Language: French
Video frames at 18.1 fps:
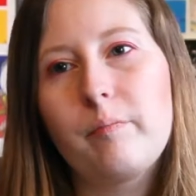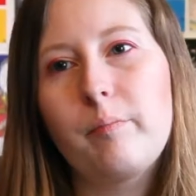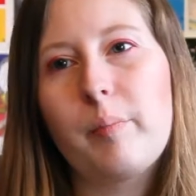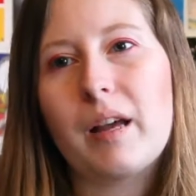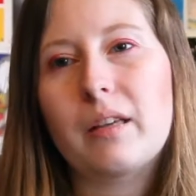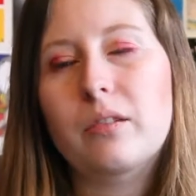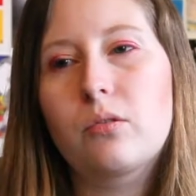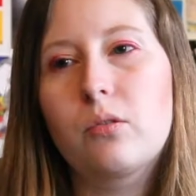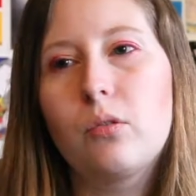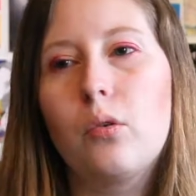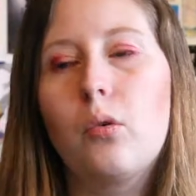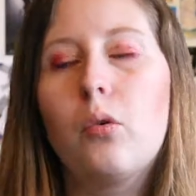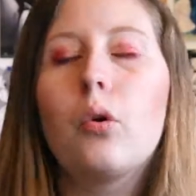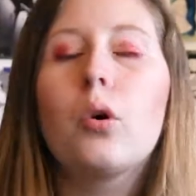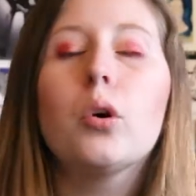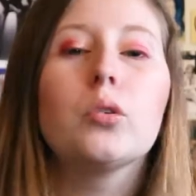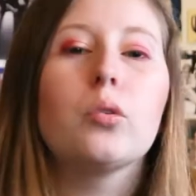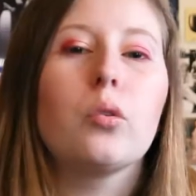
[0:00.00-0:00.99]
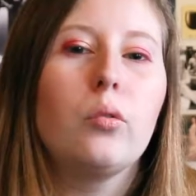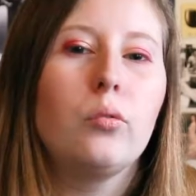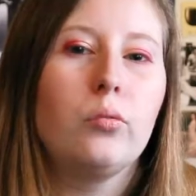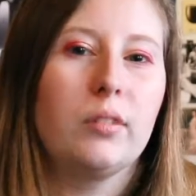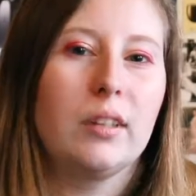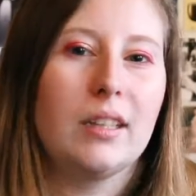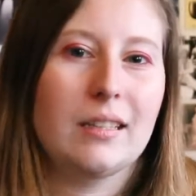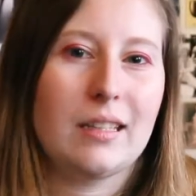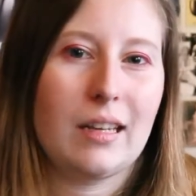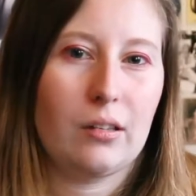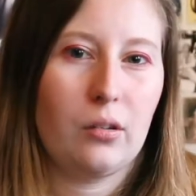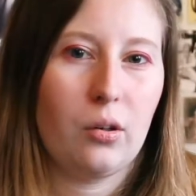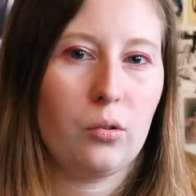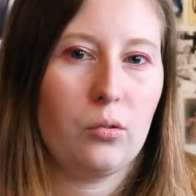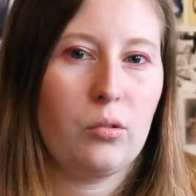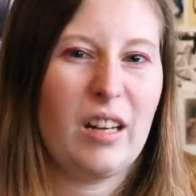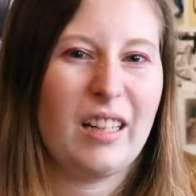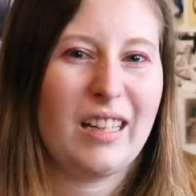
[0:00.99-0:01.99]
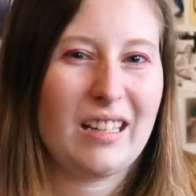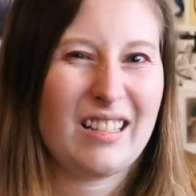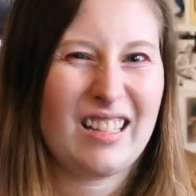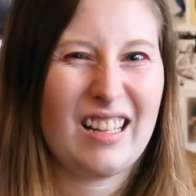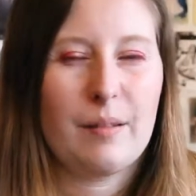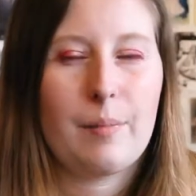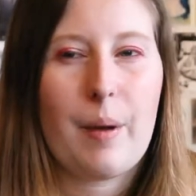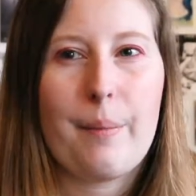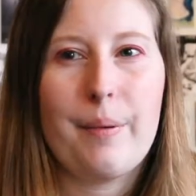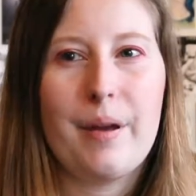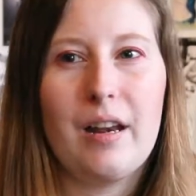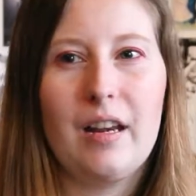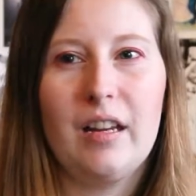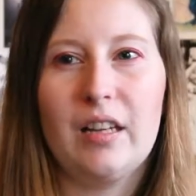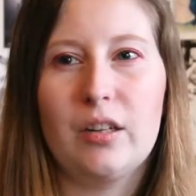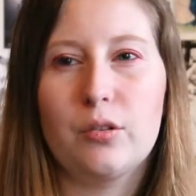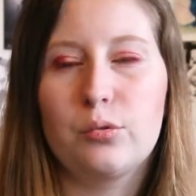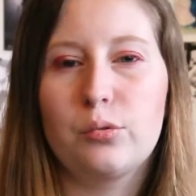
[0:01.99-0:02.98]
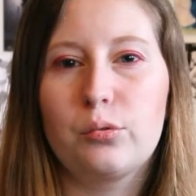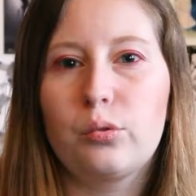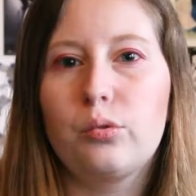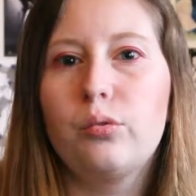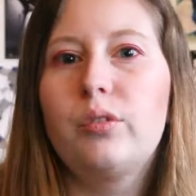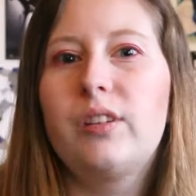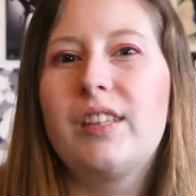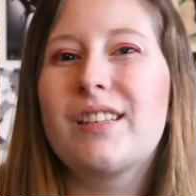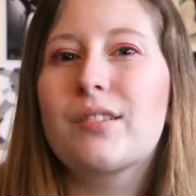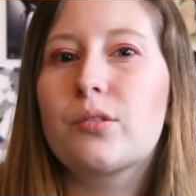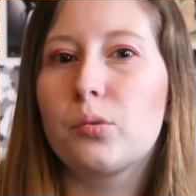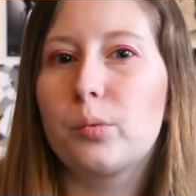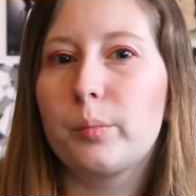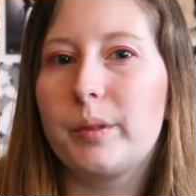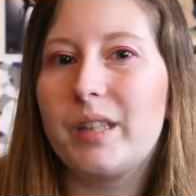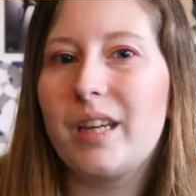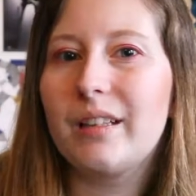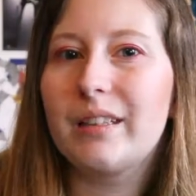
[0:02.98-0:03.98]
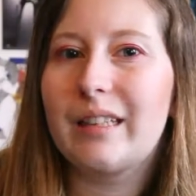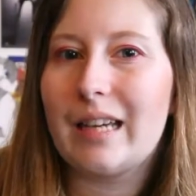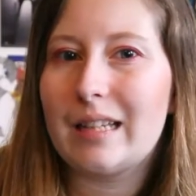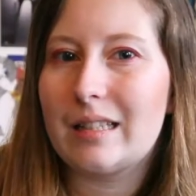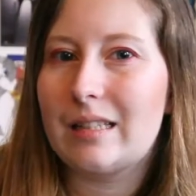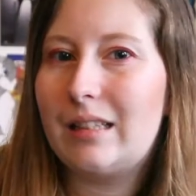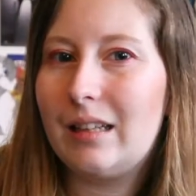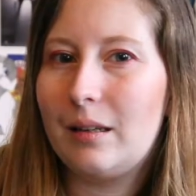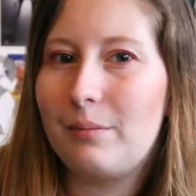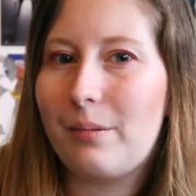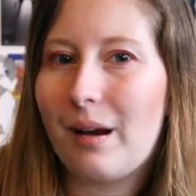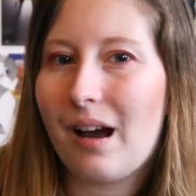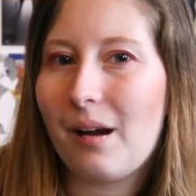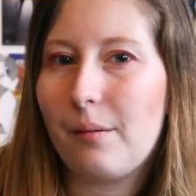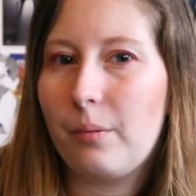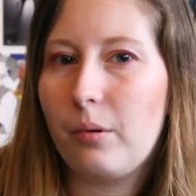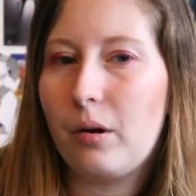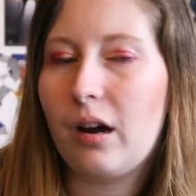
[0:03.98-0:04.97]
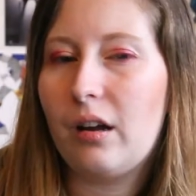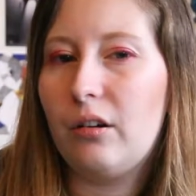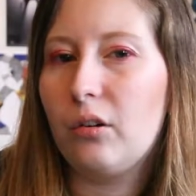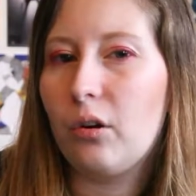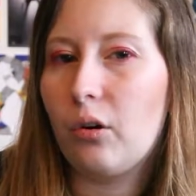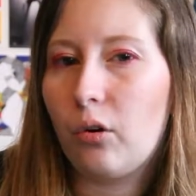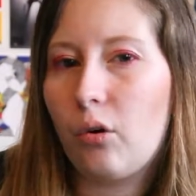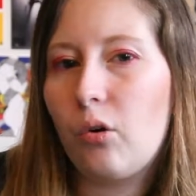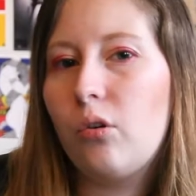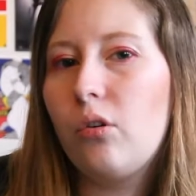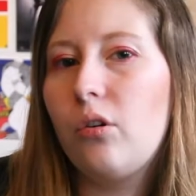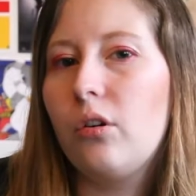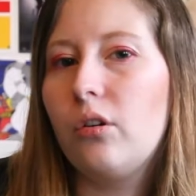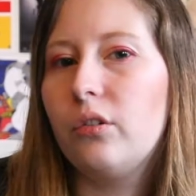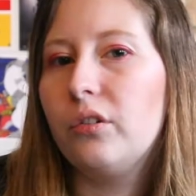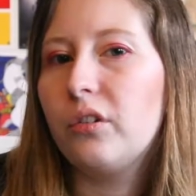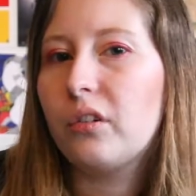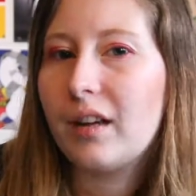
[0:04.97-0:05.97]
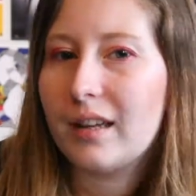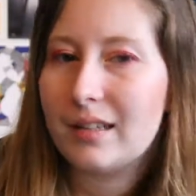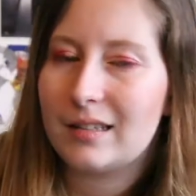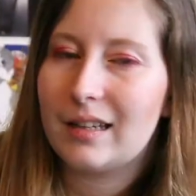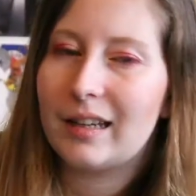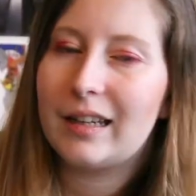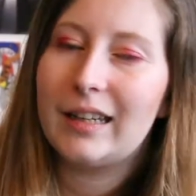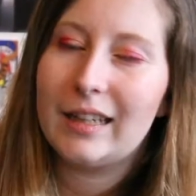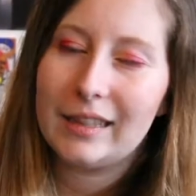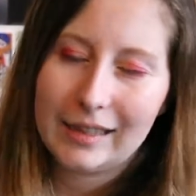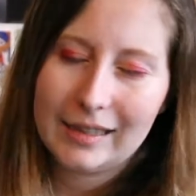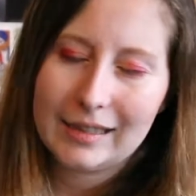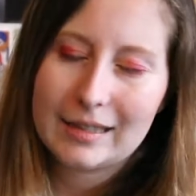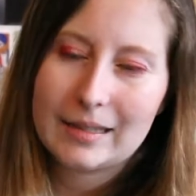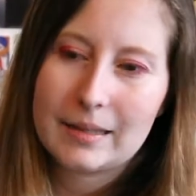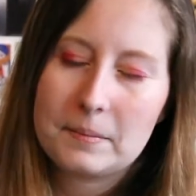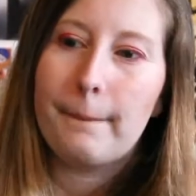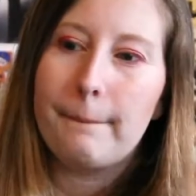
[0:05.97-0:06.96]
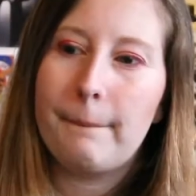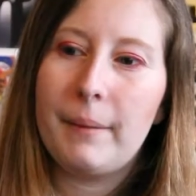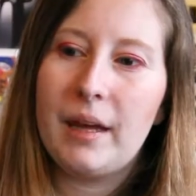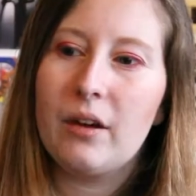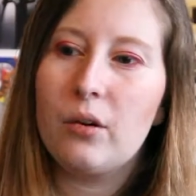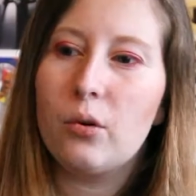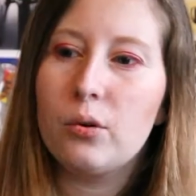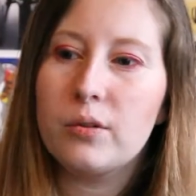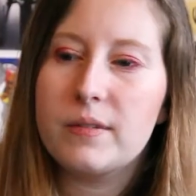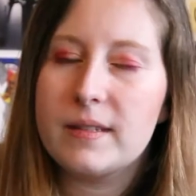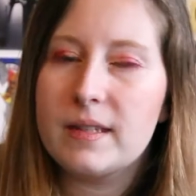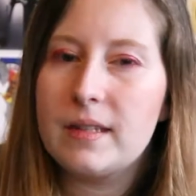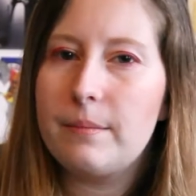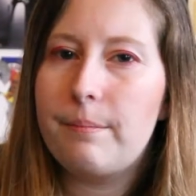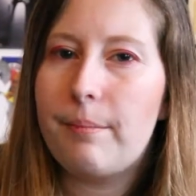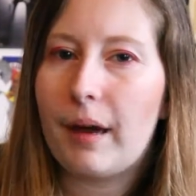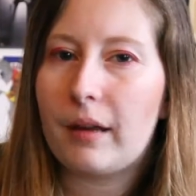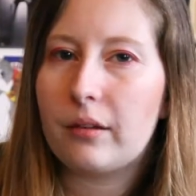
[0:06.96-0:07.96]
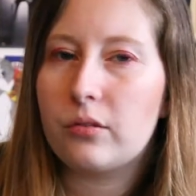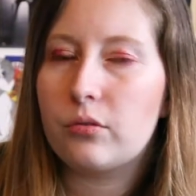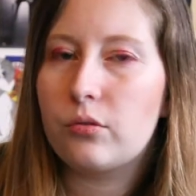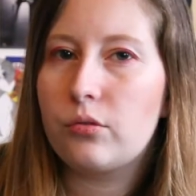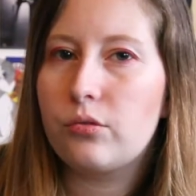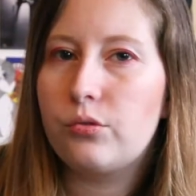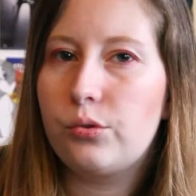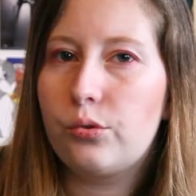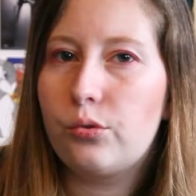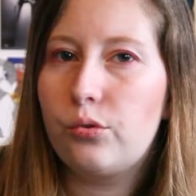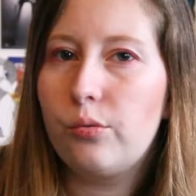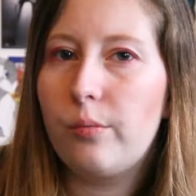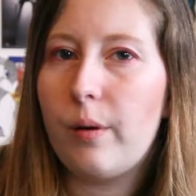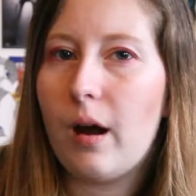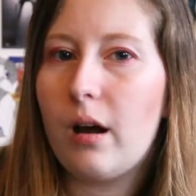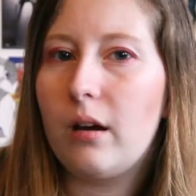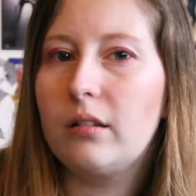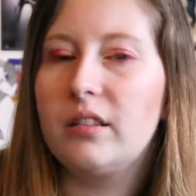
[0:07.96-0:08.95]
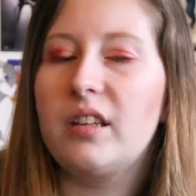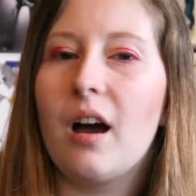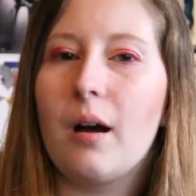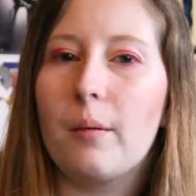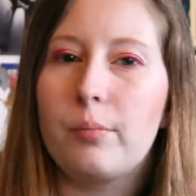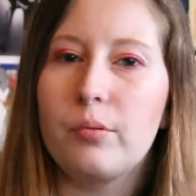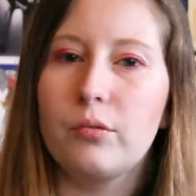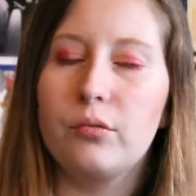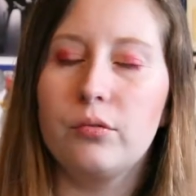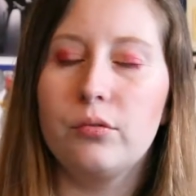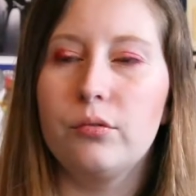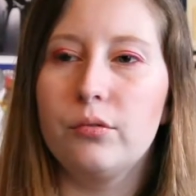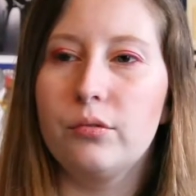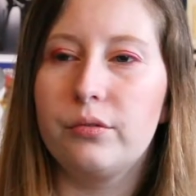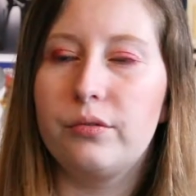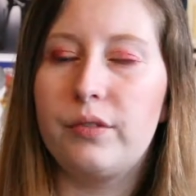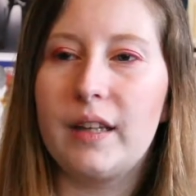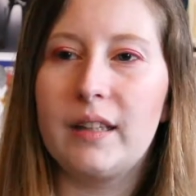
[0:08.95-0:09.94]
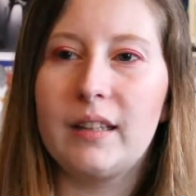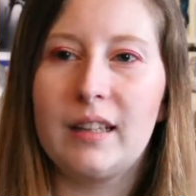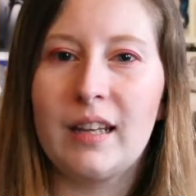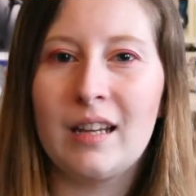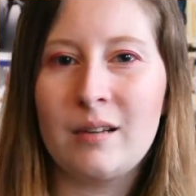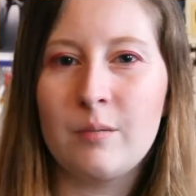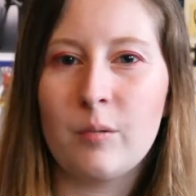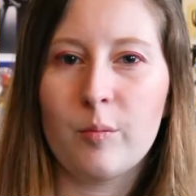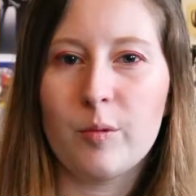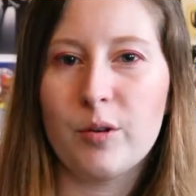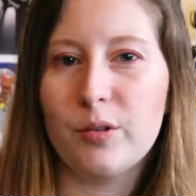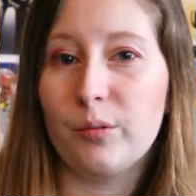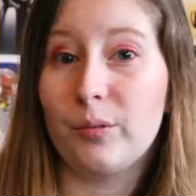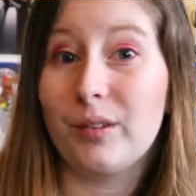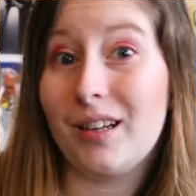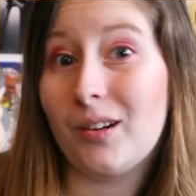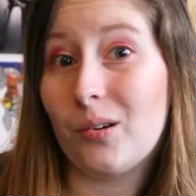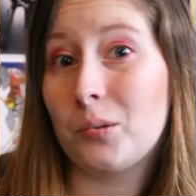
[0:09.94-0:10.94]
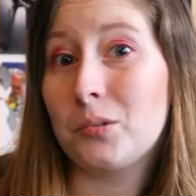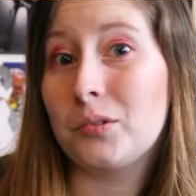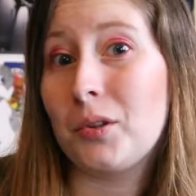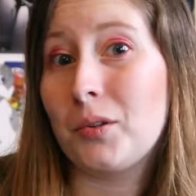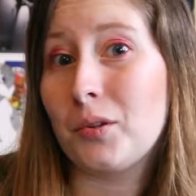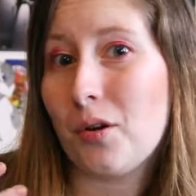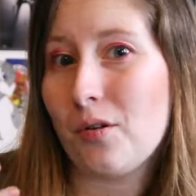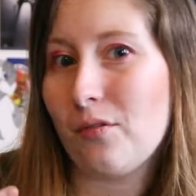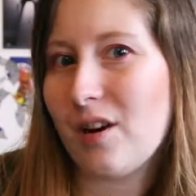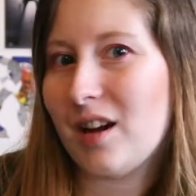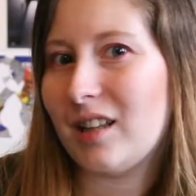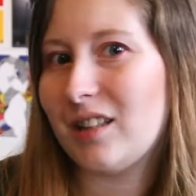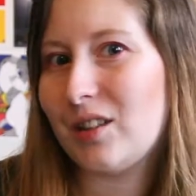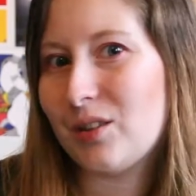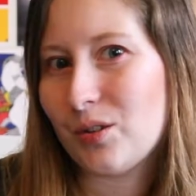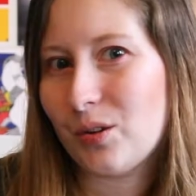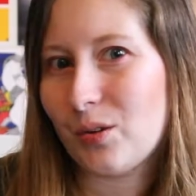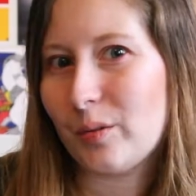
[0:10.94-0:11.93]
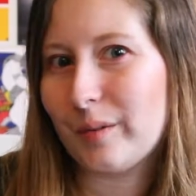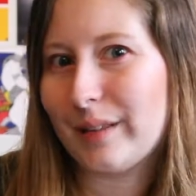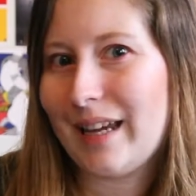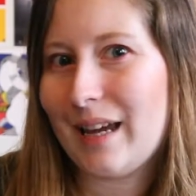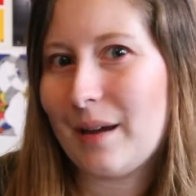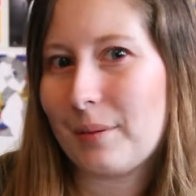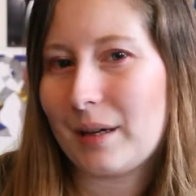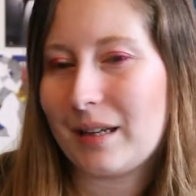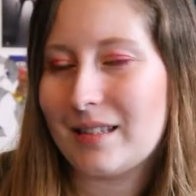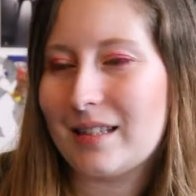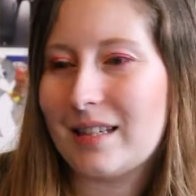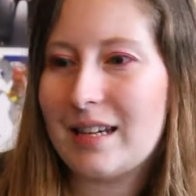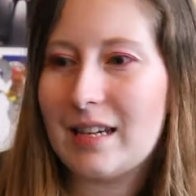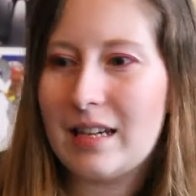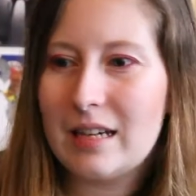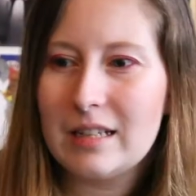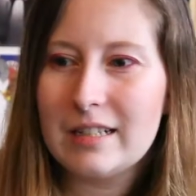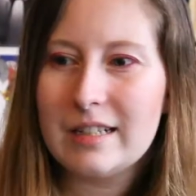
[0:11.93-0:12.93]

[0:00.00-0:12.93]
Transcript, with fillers: parce qu'on retrouve des acteurs de la Casa des Papels et je trouve qu'ils sont bien castés par rapport à leur rôle dans la série Elite, mais aussi parce que du coup, bah, il y a un peu de, fangame, fan game en mode on est content de revoir des gens qu'on a appréciés.